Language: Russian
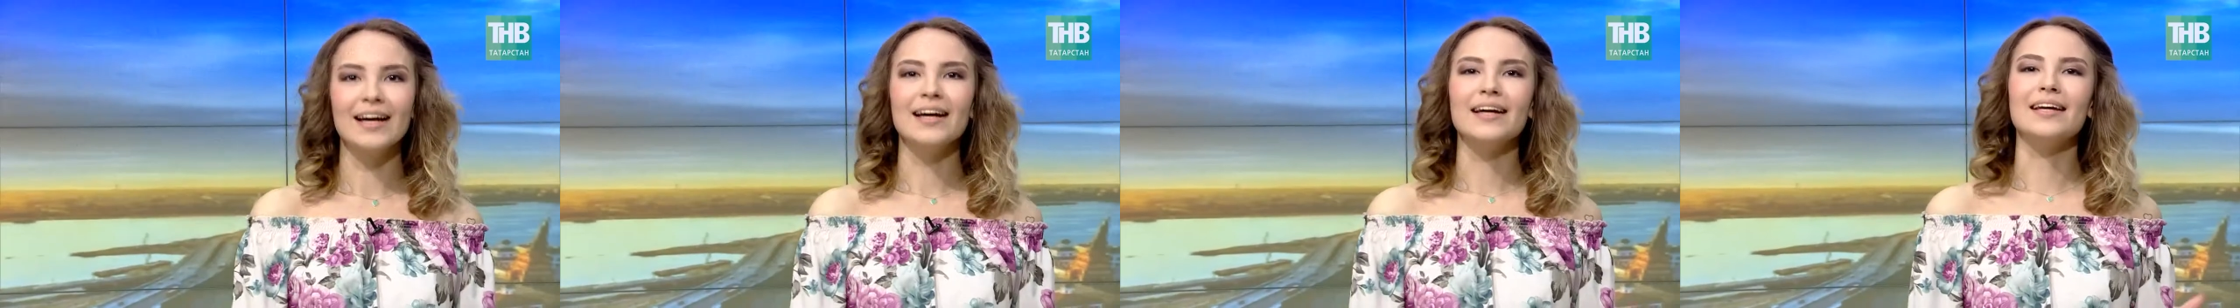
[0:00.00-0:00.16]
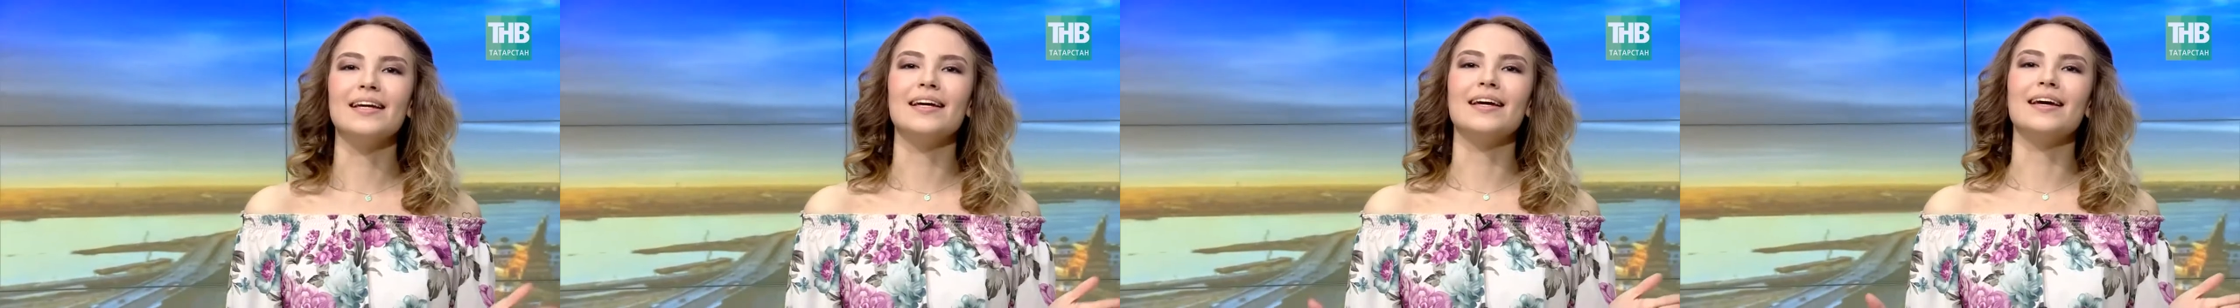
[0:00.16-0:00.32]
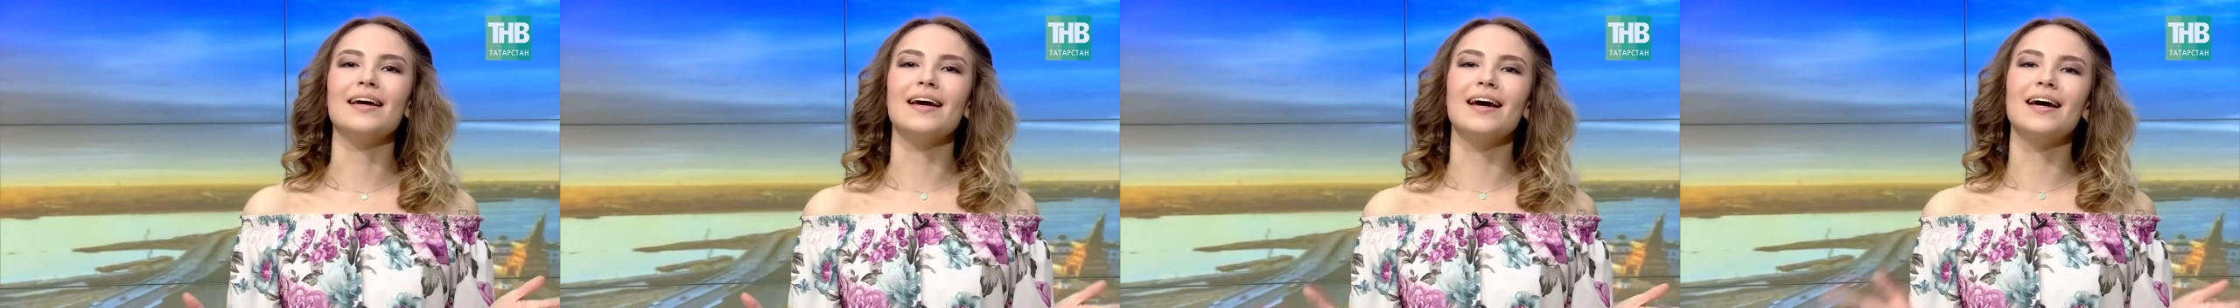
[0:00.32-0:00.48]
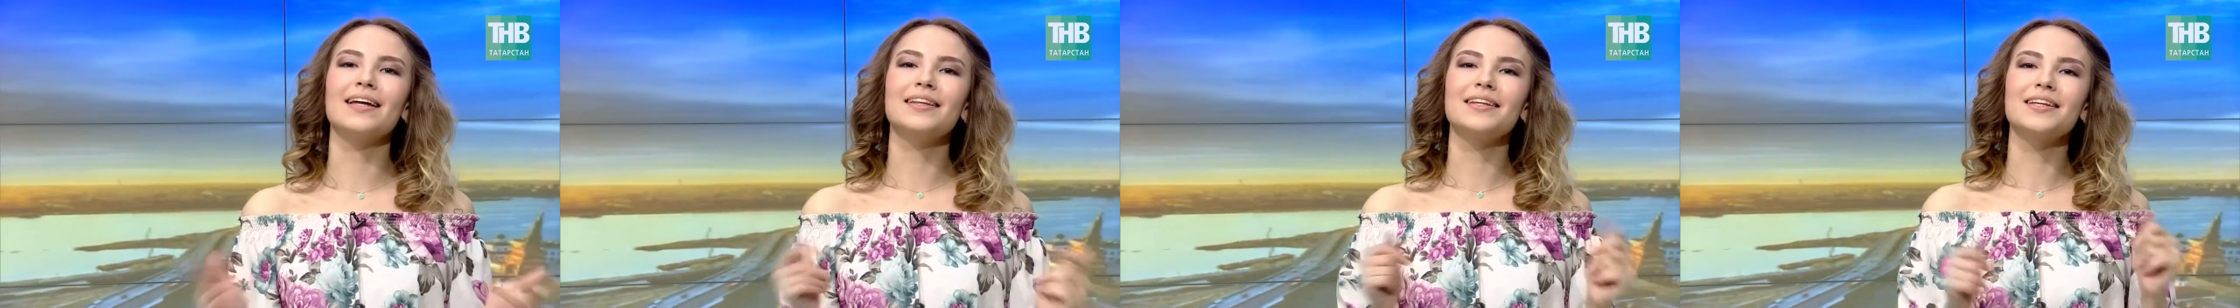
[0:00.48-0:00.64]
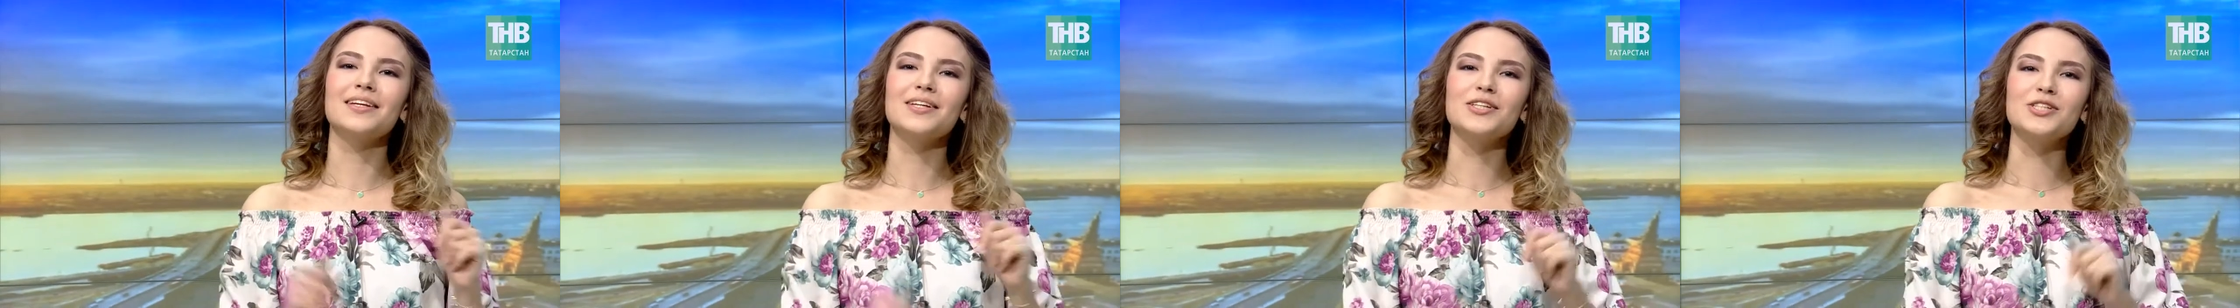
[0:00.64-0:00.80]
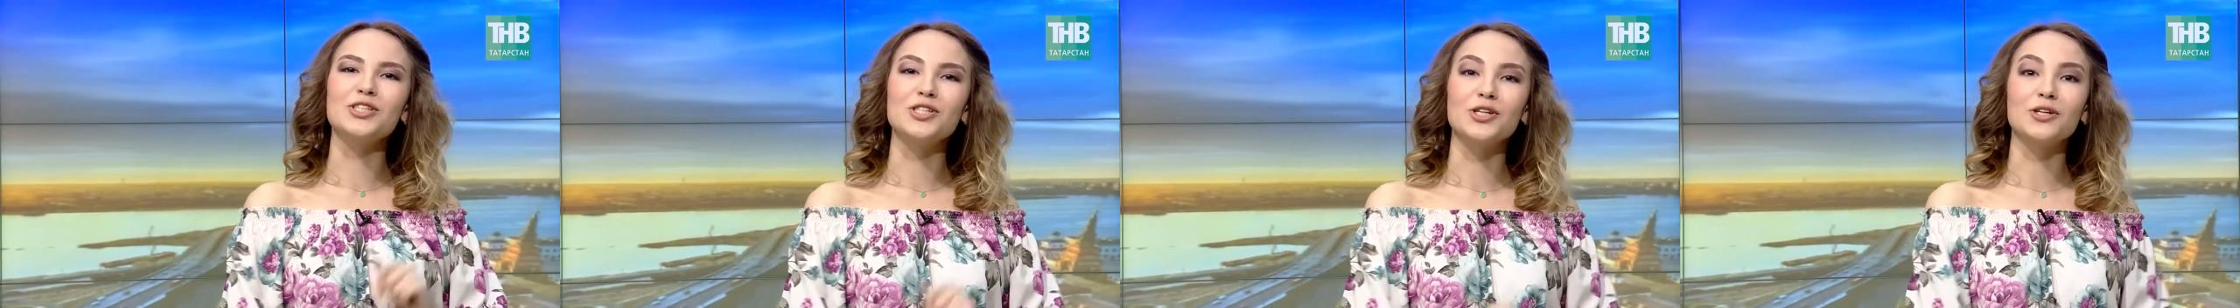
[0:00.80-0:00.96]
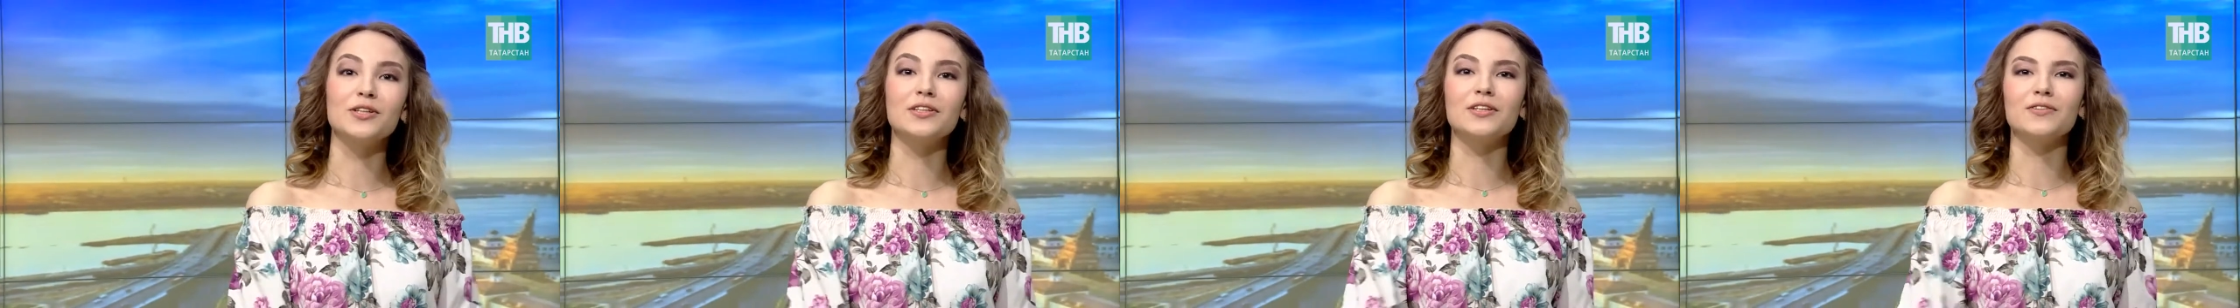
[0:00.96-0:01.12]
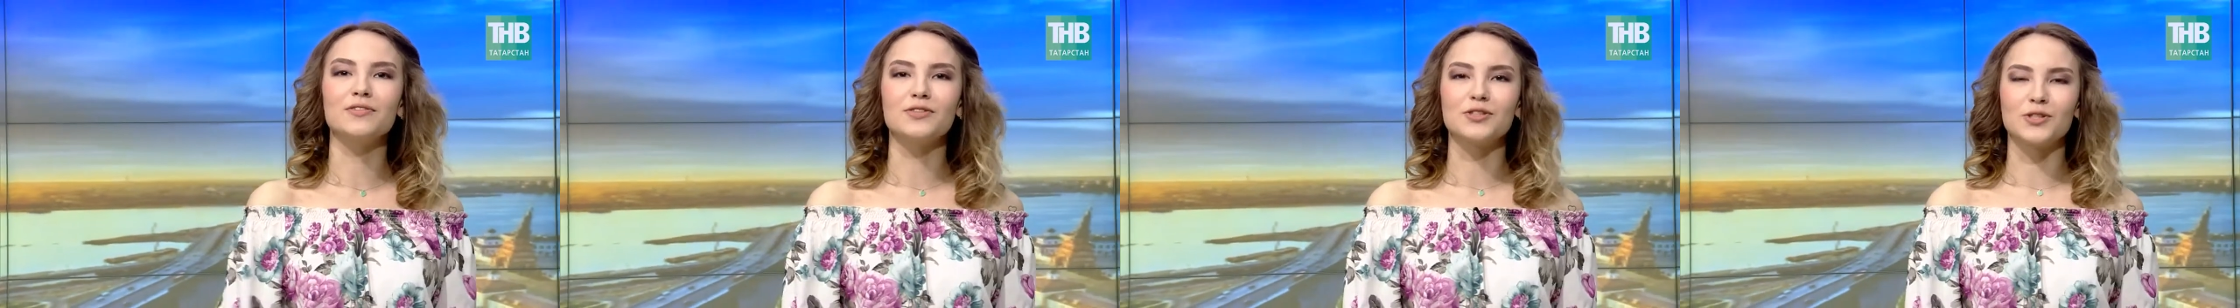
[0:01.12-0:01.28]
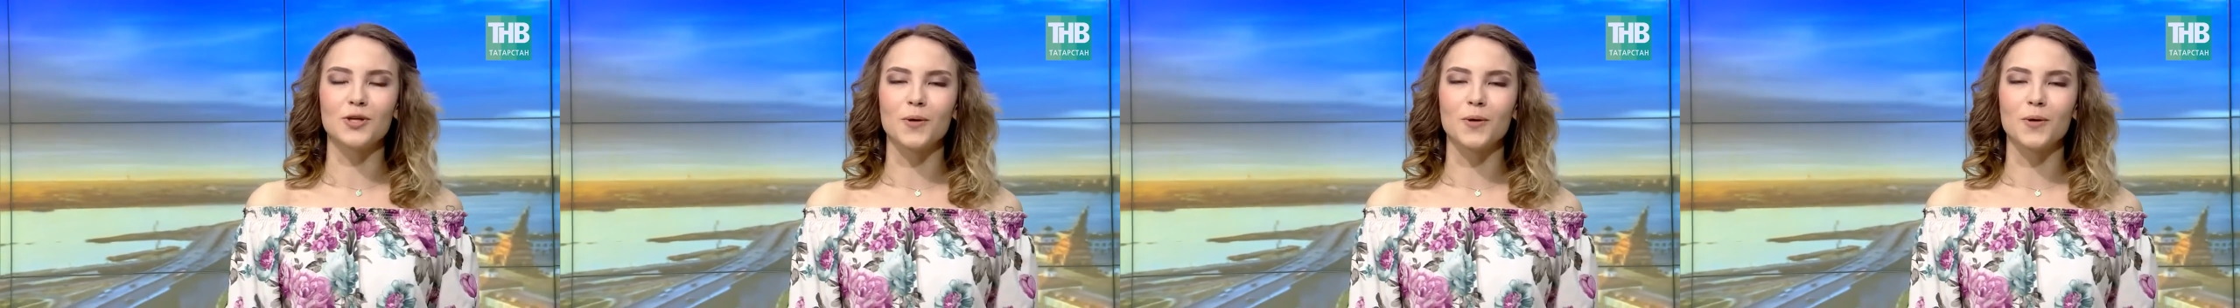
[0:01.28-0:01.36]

И это еще не все.